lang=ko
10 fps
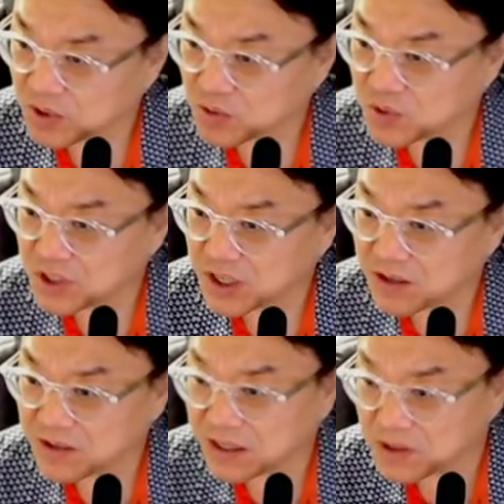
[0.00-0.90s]
아침에 좀
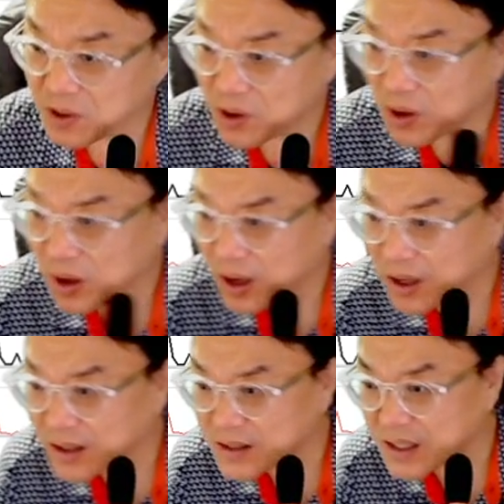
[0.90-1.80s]
늦게 일어나서
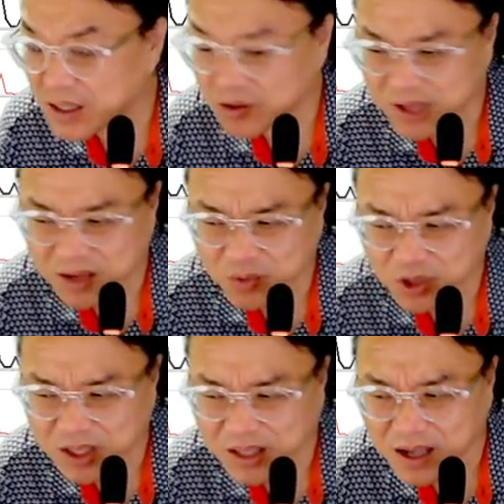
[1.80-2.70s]
제대로
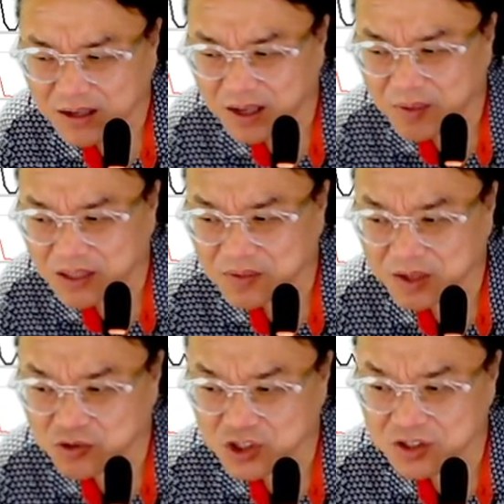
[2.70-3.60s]
대응 못했다 그렇게
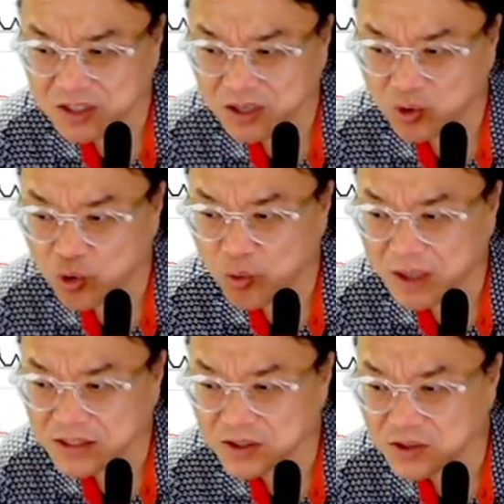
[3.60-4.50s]
말씀해 주시는데
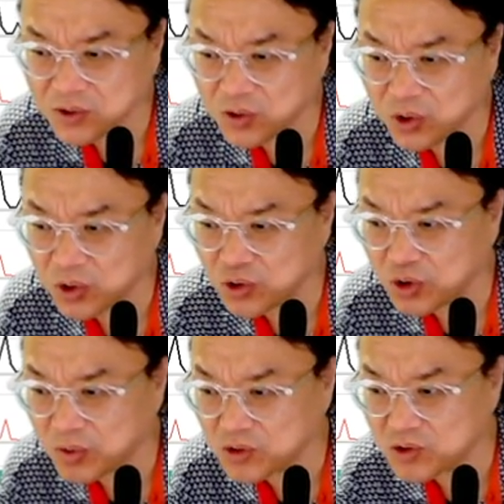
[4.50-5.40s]
5만 천 원
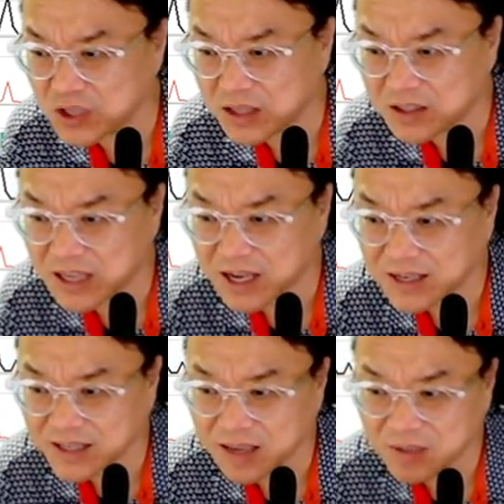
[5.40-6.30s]
정도 노려볼 수
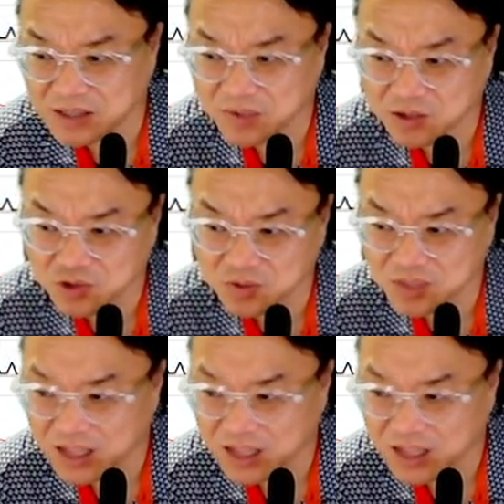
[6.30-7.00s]
있겠느냐 그렇게 말씀해